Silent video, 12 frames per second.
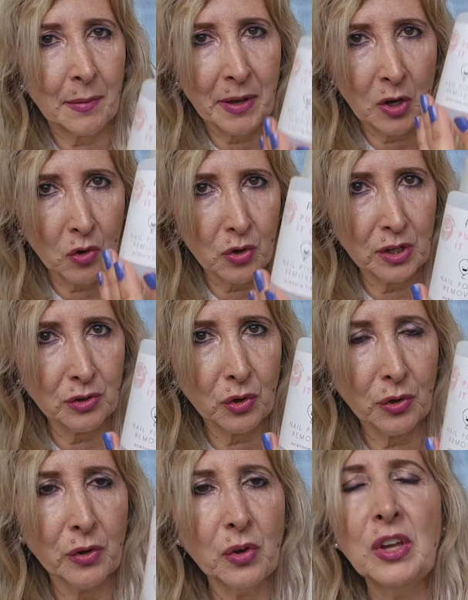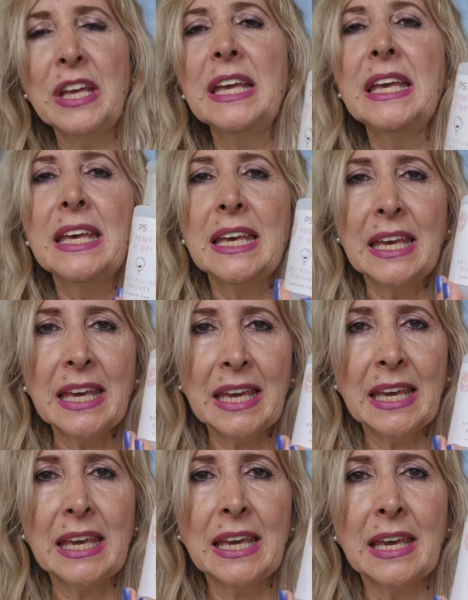mejor y todo,
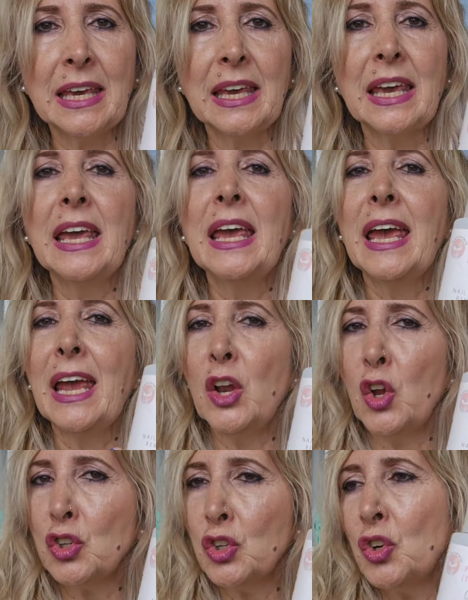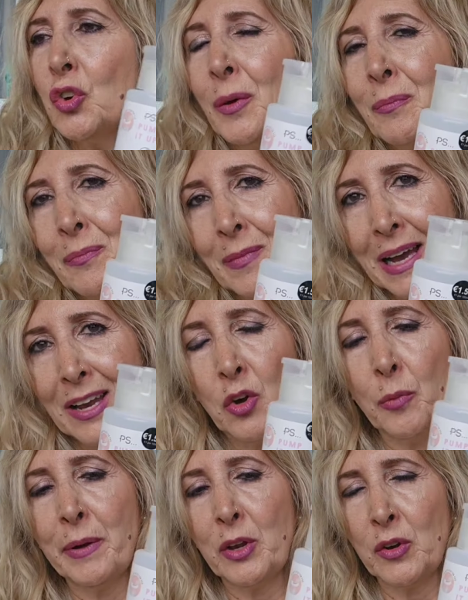y el otro no es
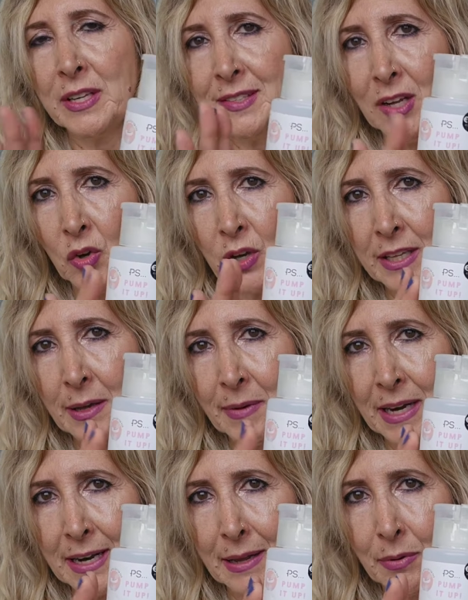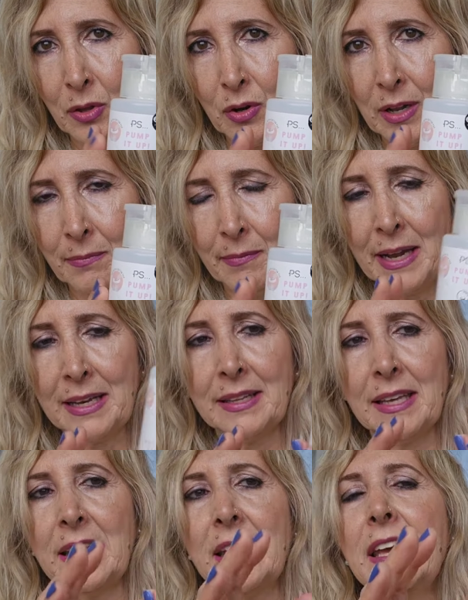malo, pero este lo quita más rápido el
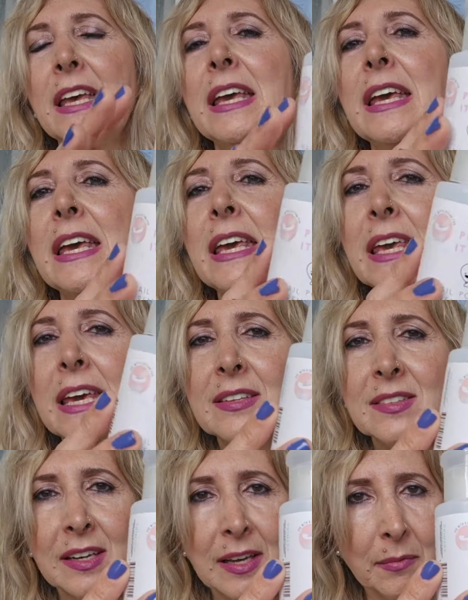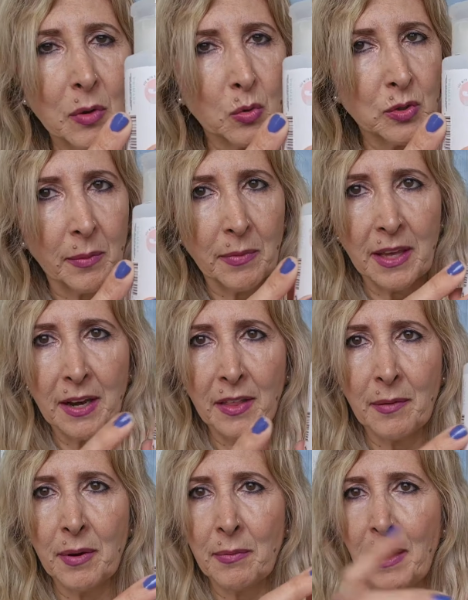esmalte y este es el que me gusta a mí, el
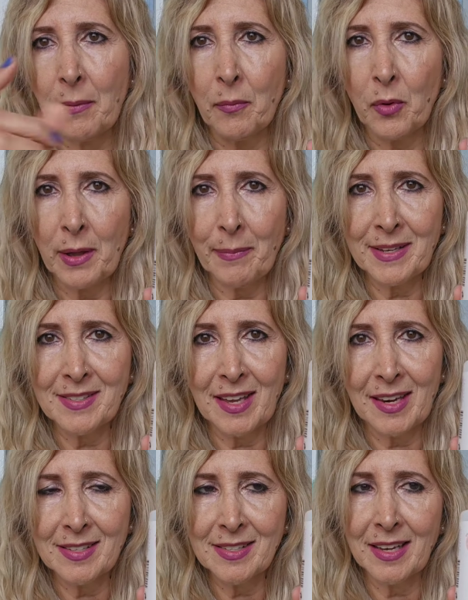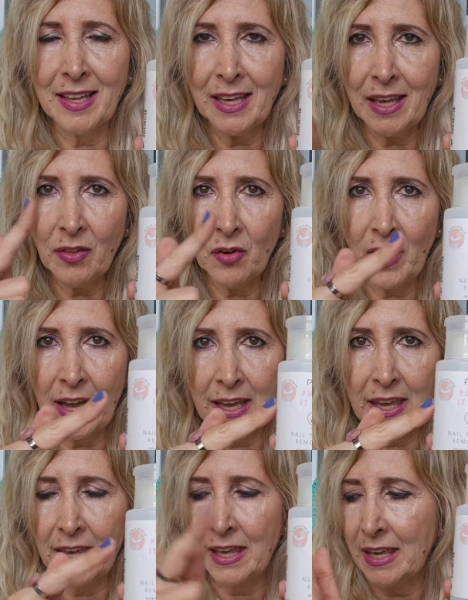de primar Voy a pasar ese líquido
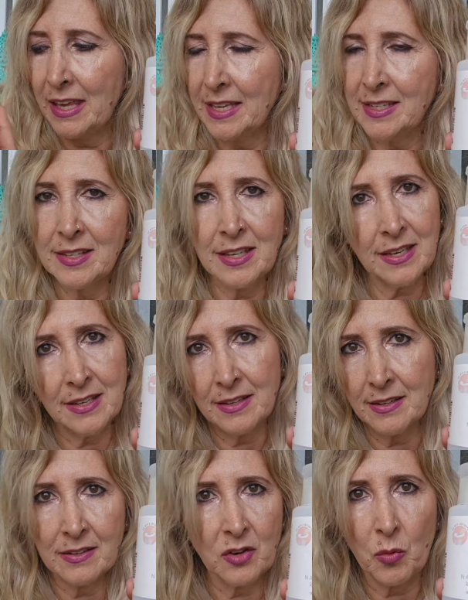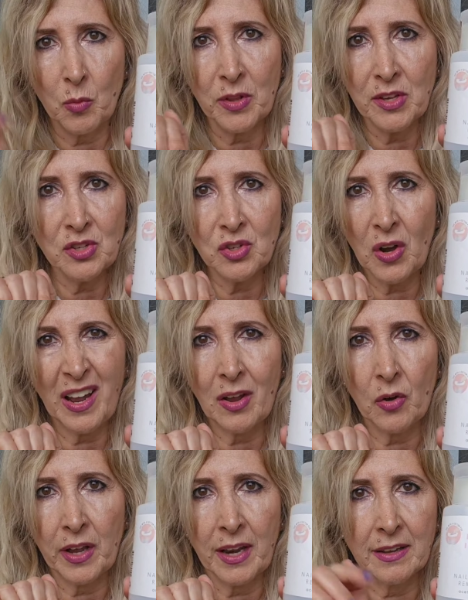aquí y ese, como he dicho, a la
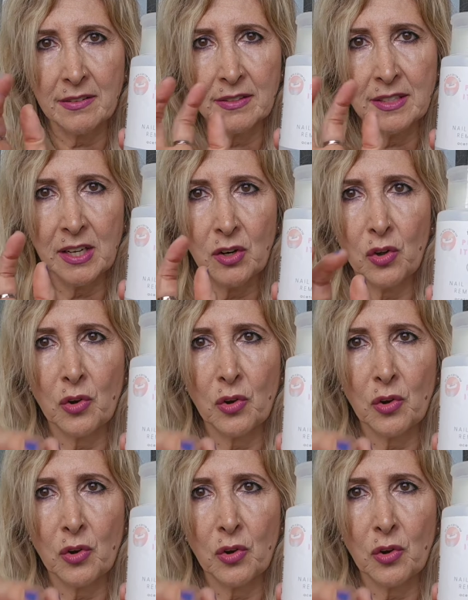hoguera. Ya no lo